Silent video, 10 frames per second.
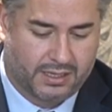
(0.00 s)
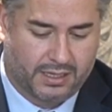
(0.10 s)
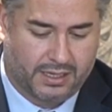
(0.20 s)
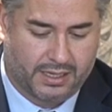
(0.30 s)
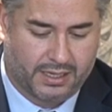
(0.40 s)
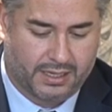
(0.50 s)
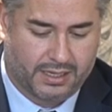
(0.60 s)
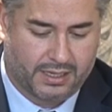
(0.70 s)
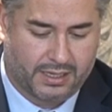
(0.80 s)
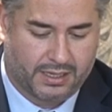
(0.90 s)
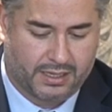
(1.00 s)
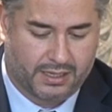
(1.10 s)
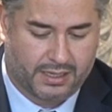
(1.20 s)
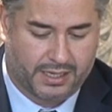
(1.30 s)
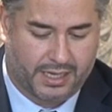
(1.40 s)

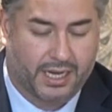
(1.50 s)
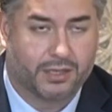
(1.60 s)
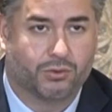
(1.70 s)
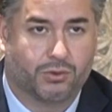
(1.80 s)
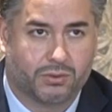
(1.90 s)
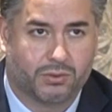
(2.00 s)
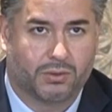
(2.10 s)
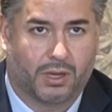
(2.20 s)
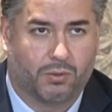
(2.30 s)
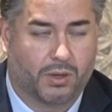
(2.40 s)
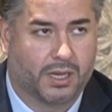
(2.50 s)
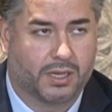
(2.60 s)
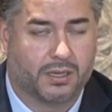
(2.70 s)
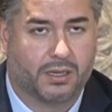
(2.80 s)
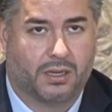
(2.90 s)
آه، لنعايده
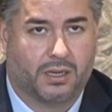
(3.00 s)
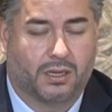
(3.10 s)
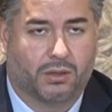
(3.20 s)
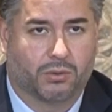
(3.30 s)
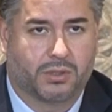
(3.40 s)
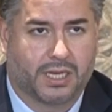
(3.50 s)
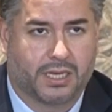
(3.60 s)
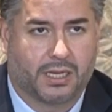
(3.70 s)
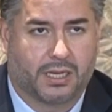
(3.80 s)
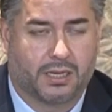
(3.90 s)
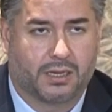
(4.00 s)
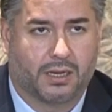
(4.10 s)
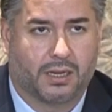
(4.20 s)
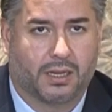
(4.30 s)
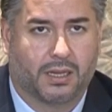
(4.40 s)
أولا وثانيا
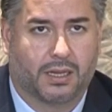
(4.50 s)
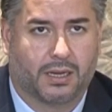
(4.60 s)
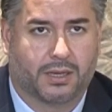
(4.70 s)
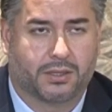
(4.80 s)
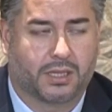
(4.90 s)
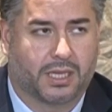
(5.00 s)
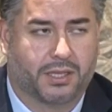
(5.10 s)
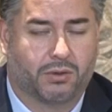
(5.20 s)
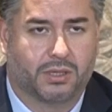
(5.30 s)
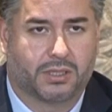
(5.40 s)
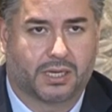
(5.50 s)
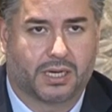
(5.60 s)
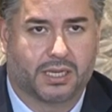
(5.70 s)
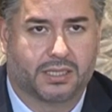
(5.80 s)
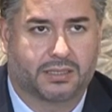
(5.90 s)
آه، لنطلع دولة
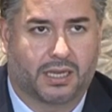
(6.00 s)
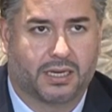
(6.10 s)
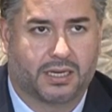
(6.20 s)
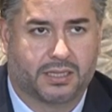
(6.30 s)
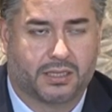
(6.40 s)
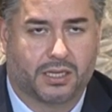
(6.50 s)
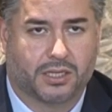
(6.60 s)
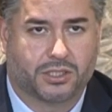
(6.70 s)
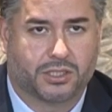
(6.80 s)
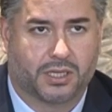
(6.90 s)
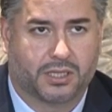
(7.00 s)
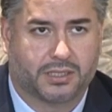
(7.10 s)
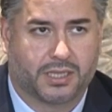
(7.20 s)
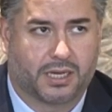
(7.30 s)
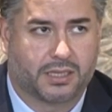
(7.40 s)
الرئيس على نتائج
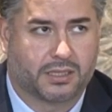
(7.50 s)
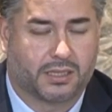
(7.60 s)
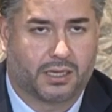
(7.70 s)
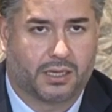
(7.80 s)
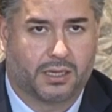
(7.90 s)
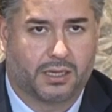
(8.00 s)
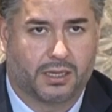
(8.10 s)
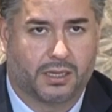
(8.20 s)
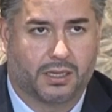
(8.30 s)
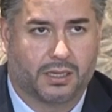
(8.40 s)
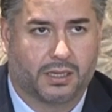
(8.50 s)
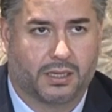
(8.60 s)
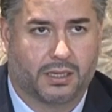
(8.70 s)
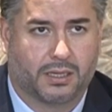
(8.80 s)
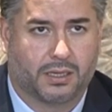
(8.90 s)
زيارتنا
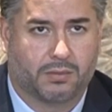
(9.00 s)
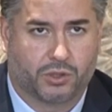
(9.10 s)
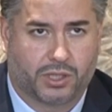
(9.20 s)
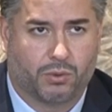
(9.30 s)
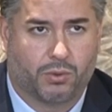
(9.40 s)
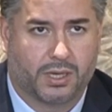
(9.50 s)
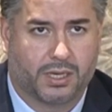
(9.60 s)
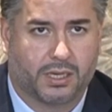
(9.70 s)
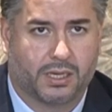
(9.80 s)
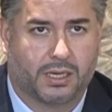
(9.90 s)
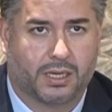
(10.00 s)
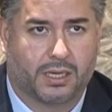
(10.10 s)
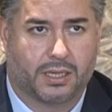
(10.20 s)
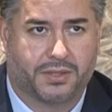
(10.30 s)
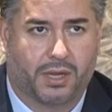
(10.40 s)
المطولة إلى
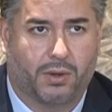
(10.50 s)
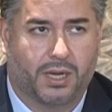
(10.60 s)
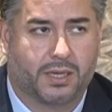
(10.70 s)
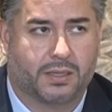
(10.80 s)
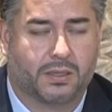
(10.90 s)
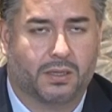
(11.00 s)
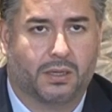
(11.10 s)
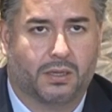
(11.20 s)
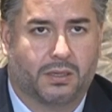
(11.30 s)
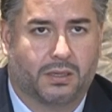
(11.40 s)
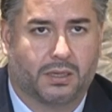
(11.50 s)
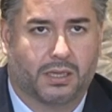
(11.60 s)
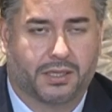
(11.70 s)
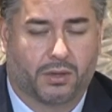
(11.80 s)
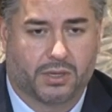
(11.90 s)
الدوحة
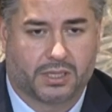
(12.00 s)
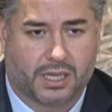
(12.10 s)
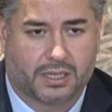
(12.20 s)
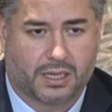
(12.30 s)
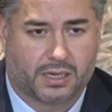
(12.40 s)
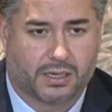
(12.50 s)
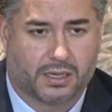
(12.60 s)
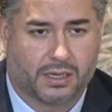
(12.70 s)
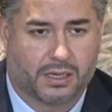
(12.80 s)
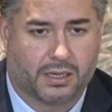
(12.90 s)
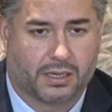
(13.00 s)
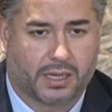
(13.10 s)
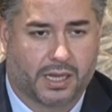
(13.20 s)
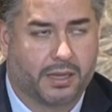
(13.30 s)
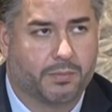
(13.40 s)
إلى دولة قطر
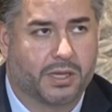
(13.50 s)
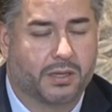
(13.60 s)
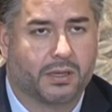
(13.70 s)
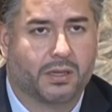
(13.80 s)
الكريمة